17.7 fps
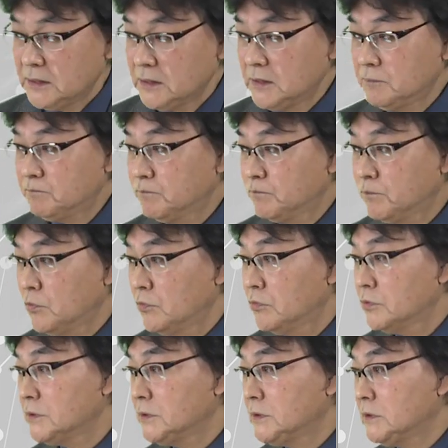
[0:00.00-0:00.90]
一
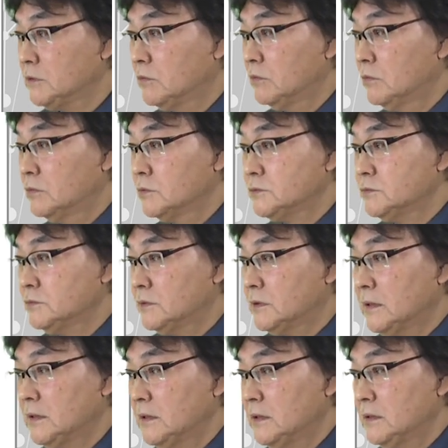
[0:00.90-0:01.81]
方非構造
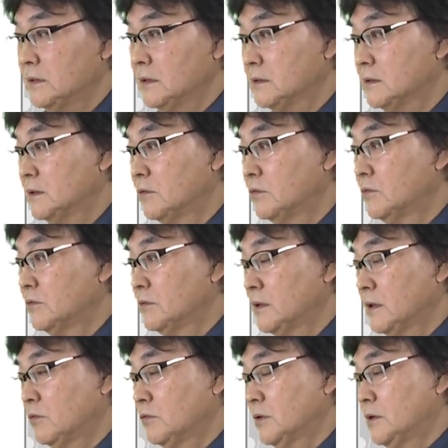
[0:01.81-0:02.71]
化データってのはこ
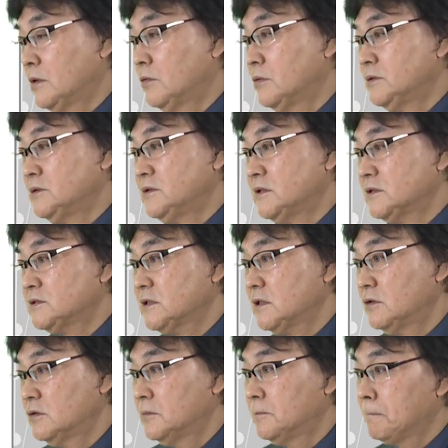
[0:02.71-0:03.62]
んなことが多いんです
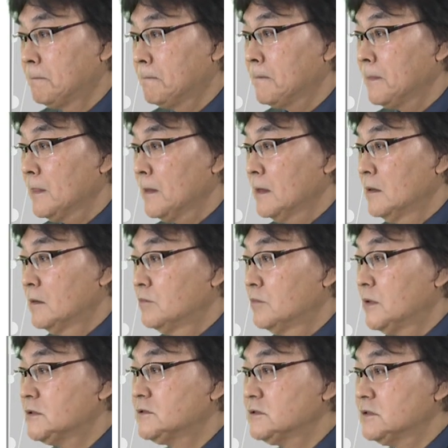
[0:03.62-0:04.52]
けど
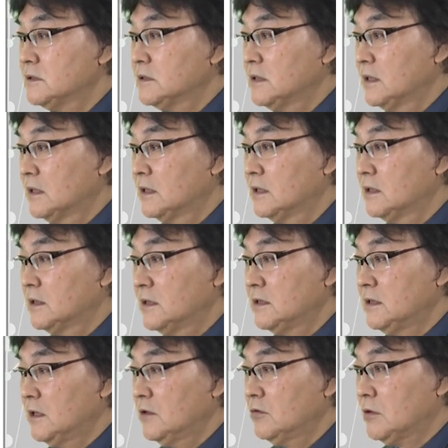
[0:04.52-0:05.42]
まず典型
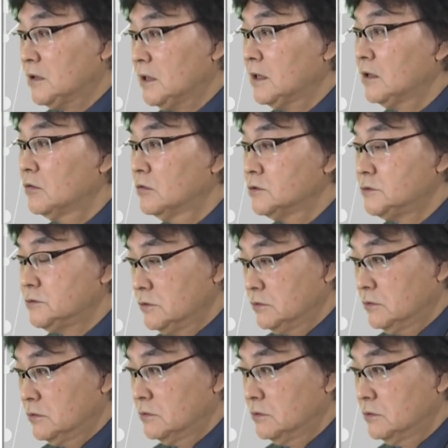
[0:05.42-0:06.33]
的なのは言語
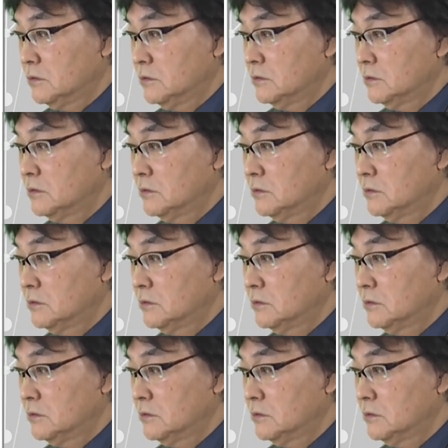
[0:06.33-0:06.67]
情報